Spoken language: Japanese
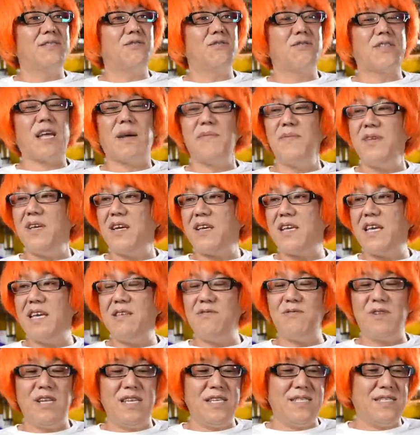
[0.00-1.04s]
とタミヤ系
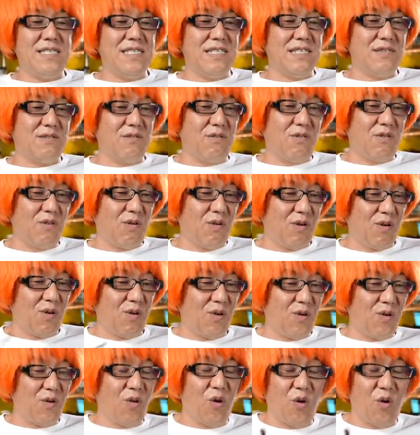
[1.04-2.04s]
のレースにこ